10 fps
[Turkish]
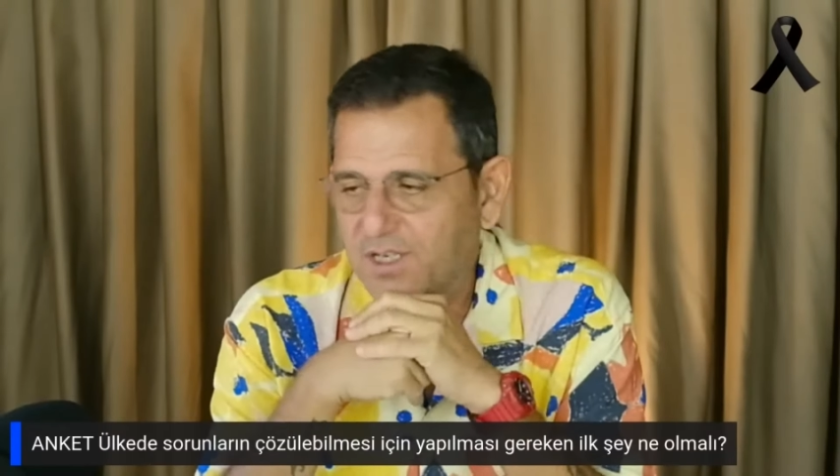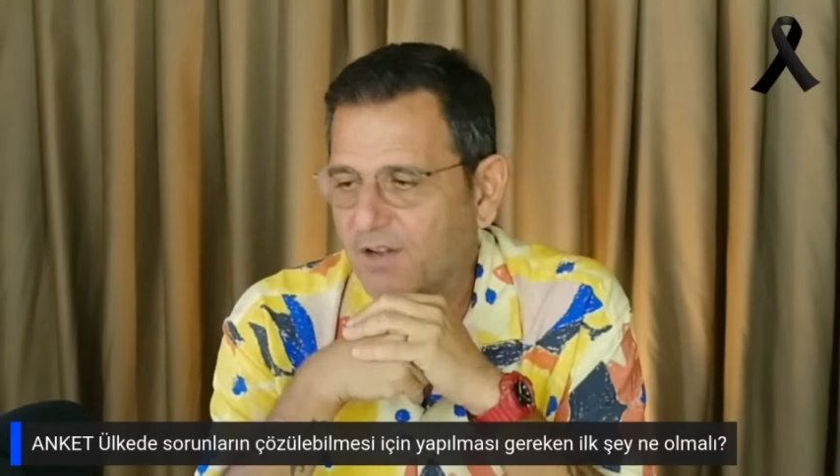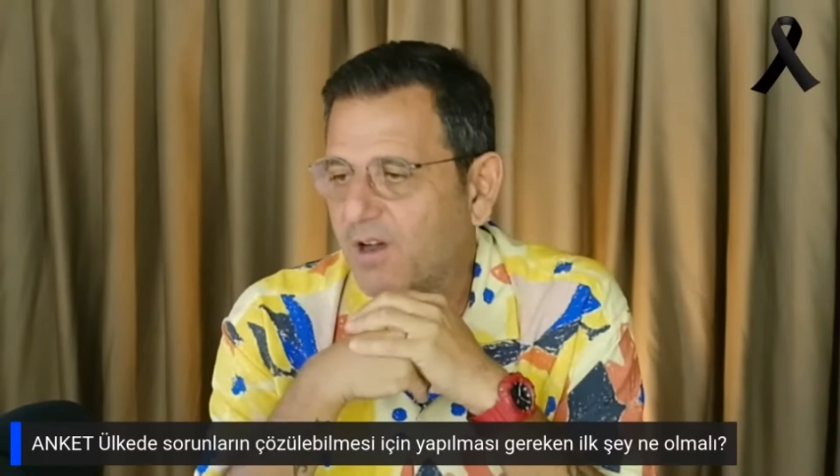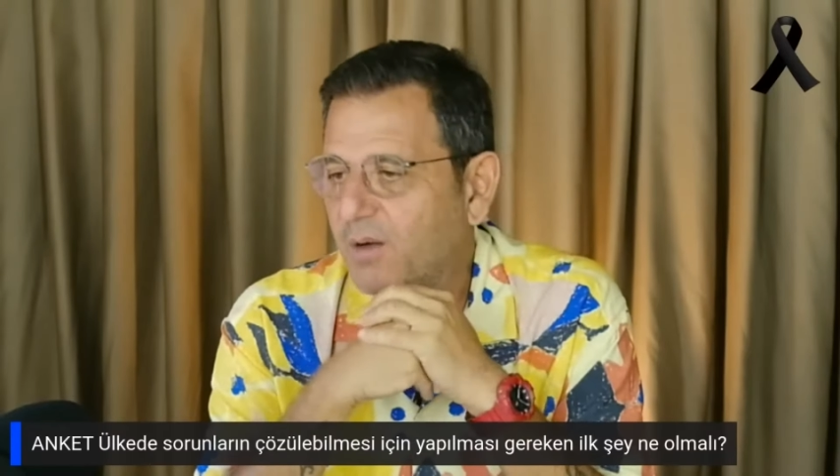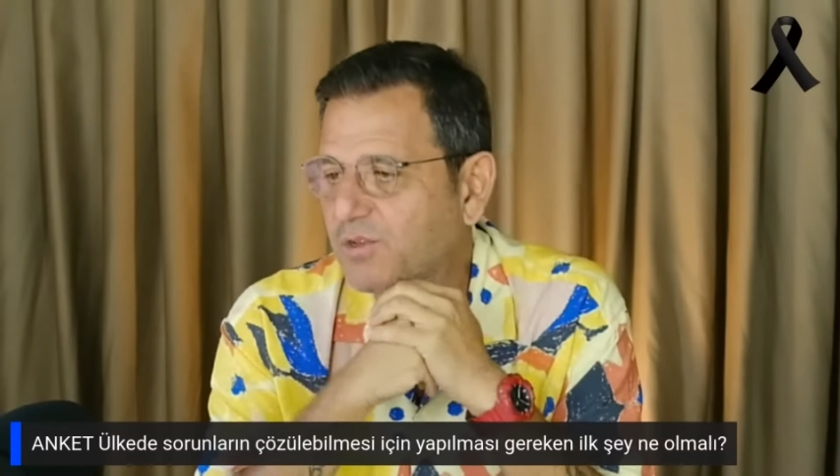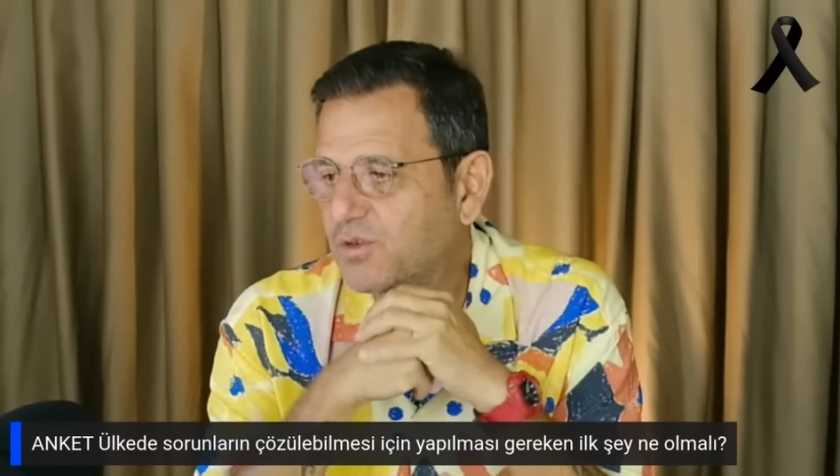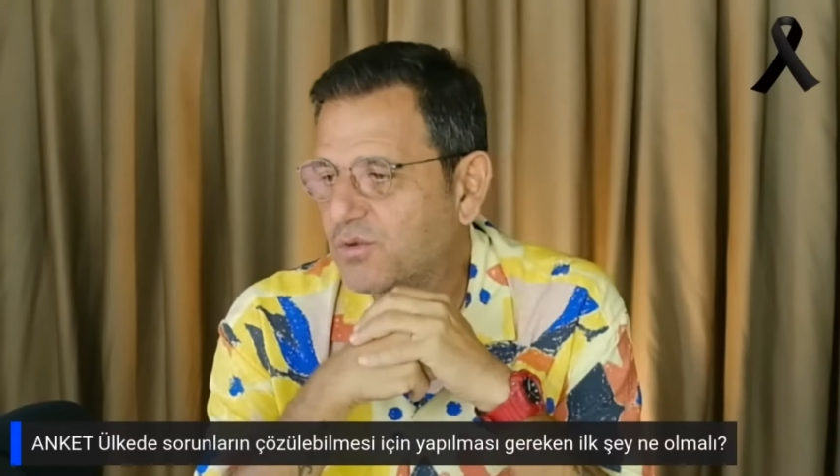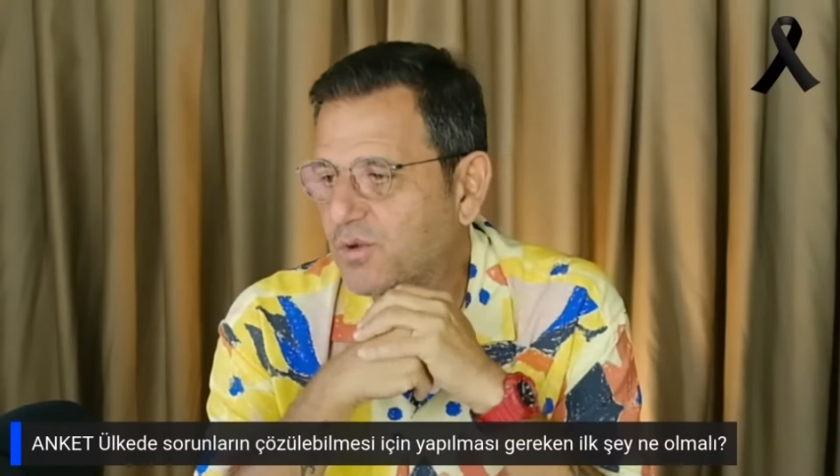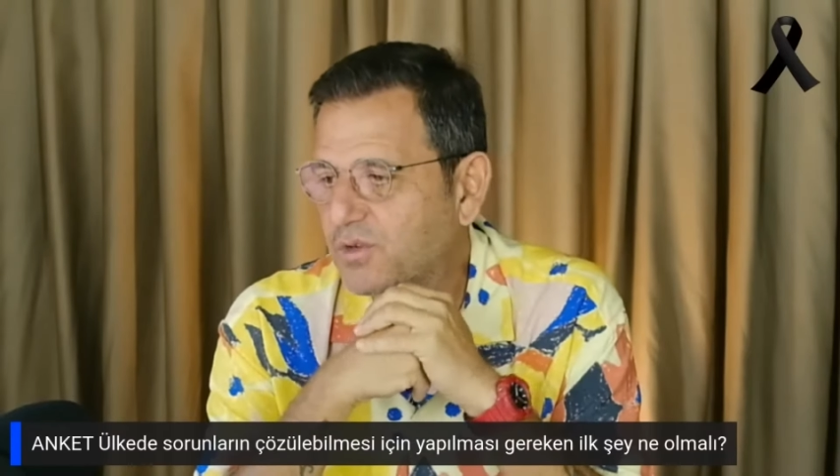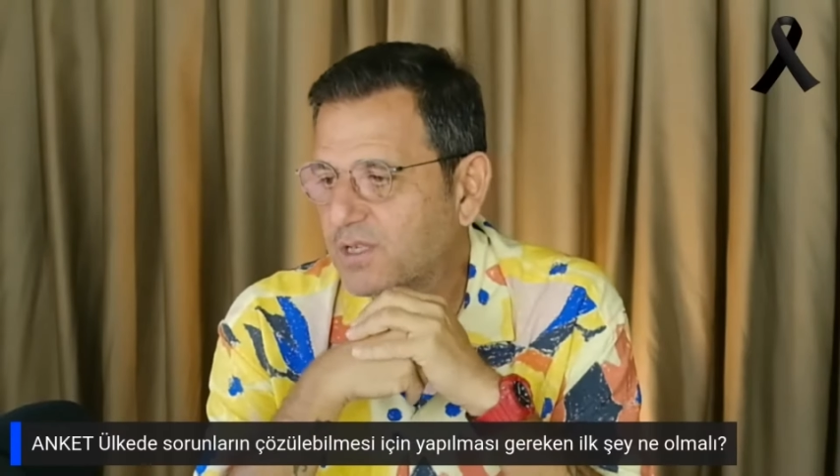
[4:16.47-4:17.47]
cevabını
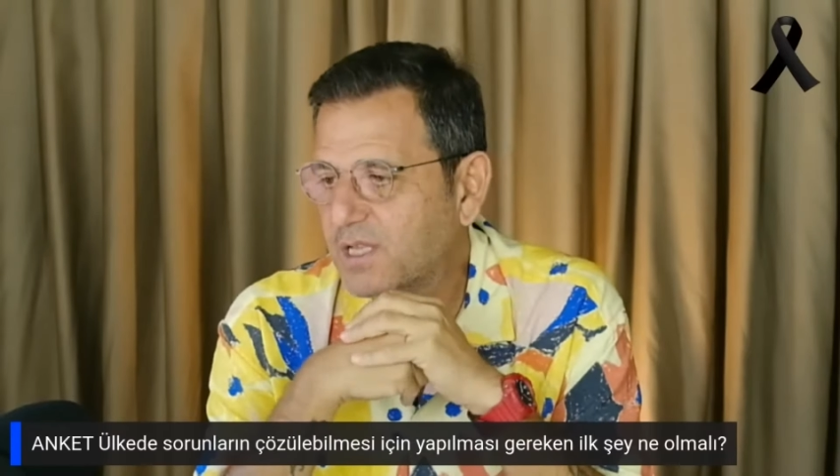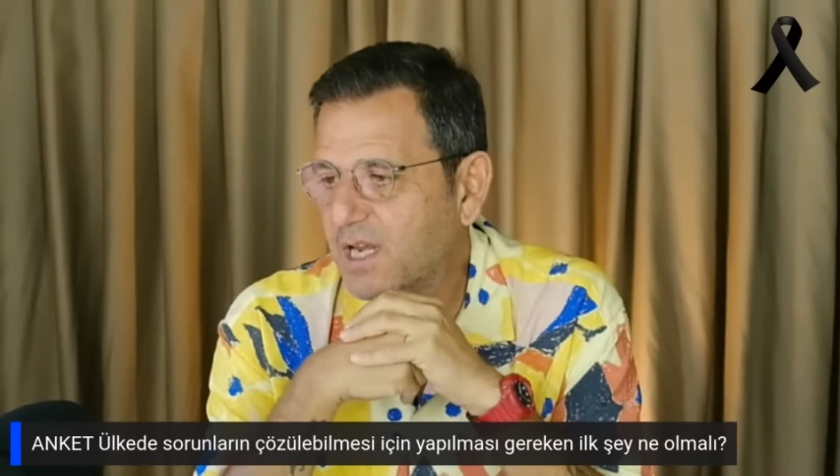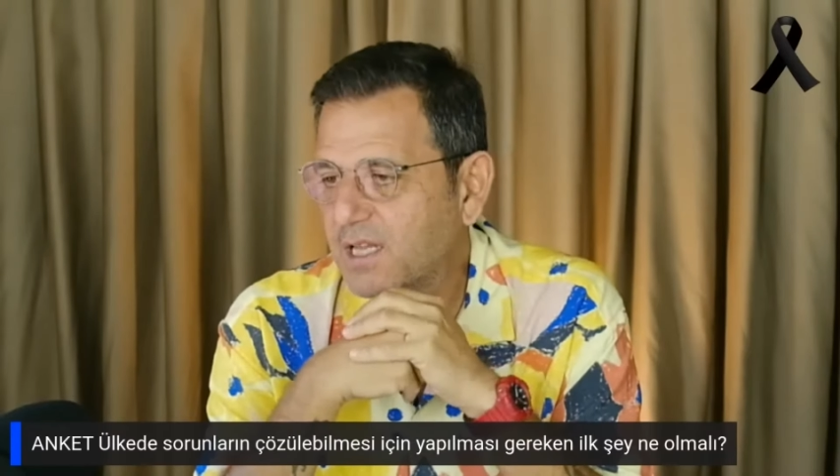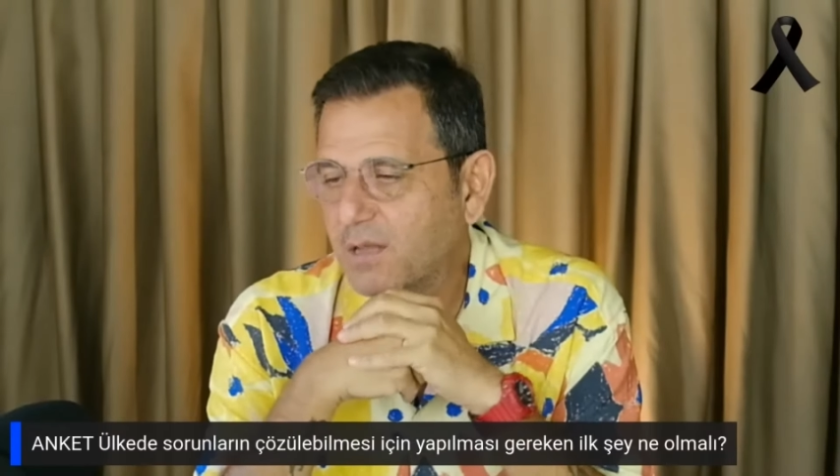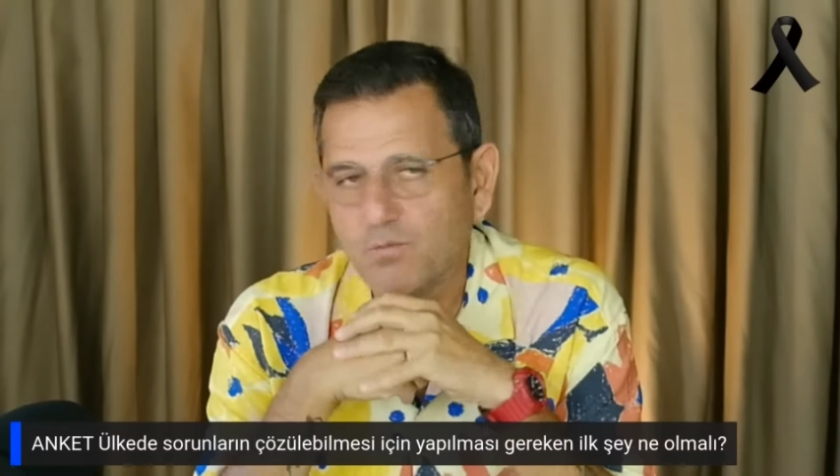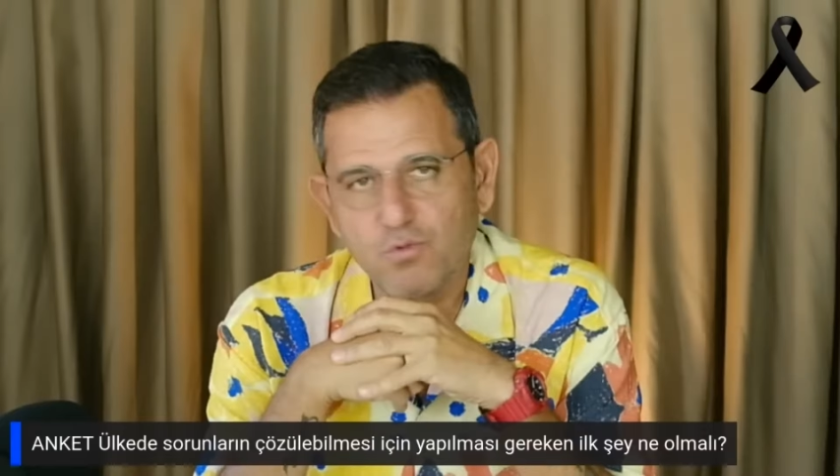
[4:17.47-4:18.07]
istiyoruz sizlerden.